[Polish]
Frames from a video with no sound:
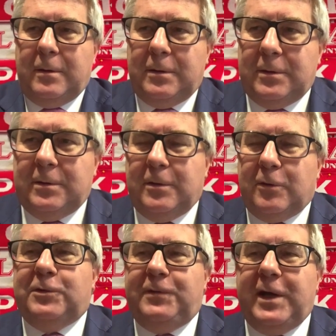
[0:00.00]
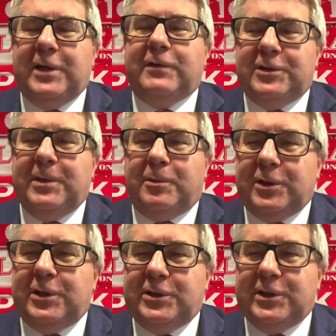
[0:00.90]
E, rozwijać właśnie po
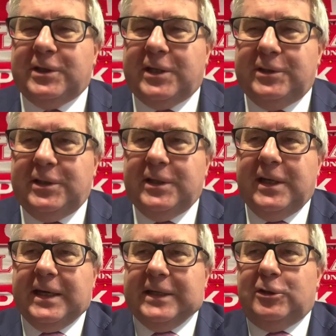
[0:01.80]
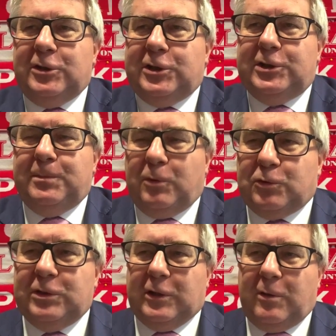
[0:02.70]
tych igrzyskach, kiedy katalończycy
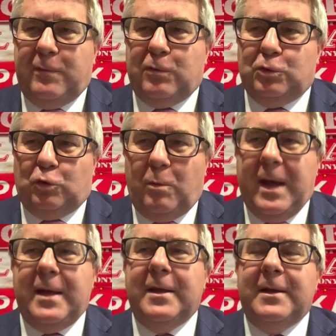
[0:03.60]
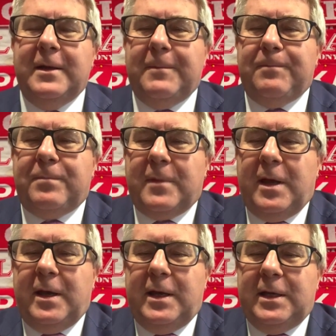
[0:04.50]
poczuli taką pewną dumę mm,
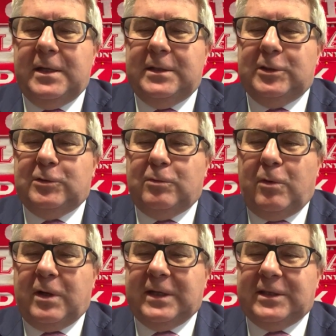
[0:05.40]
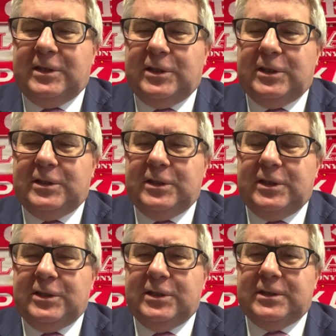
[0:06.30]
e, z tytułu organizacji tych, tych
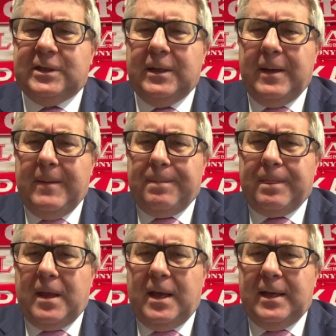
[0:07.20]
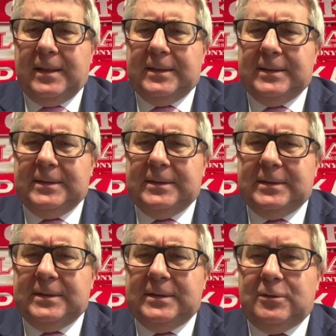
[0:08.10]
igrzysk. E,
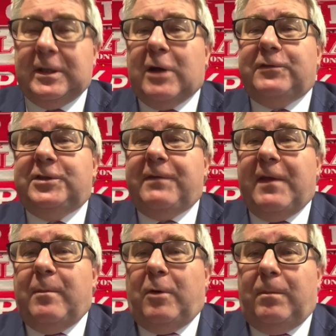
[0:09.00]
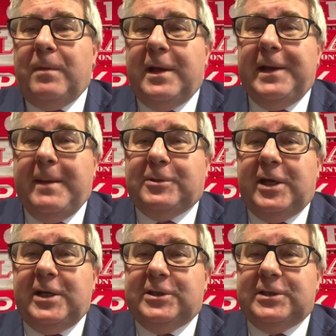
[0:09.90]
no tak, oczywiście wiadomo,
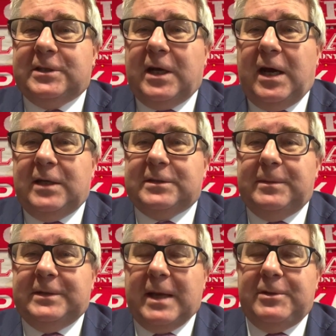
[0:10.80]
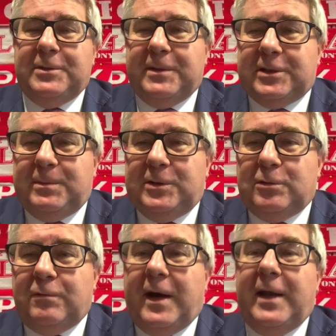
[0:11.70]
lepsze igrzyska z kibicami niż bez
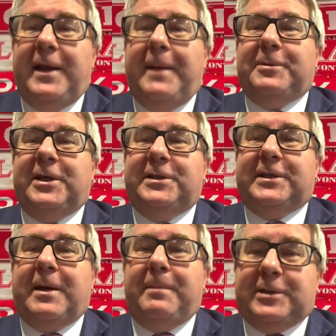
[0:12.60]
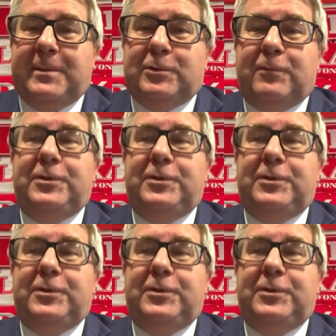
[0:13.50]
kibiców, ale lepsze igrzyska bez kibiców